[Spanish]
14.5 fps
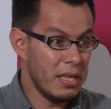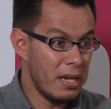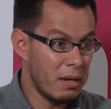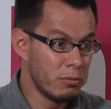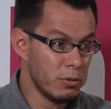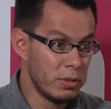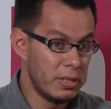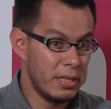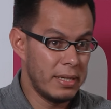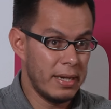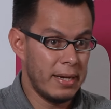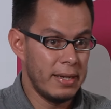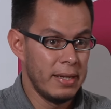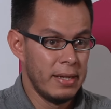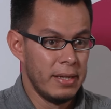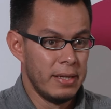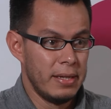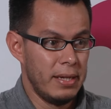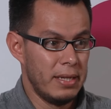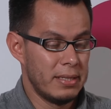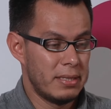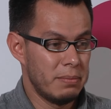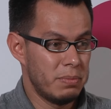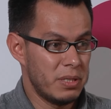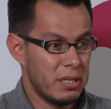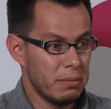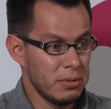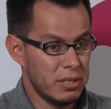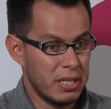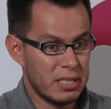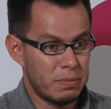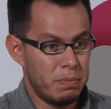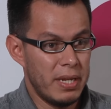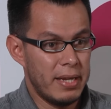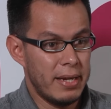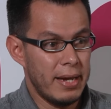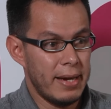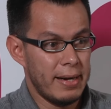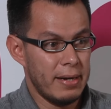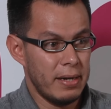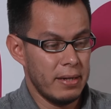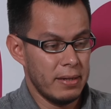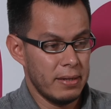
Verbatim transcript: de la música y les empezamos a explicar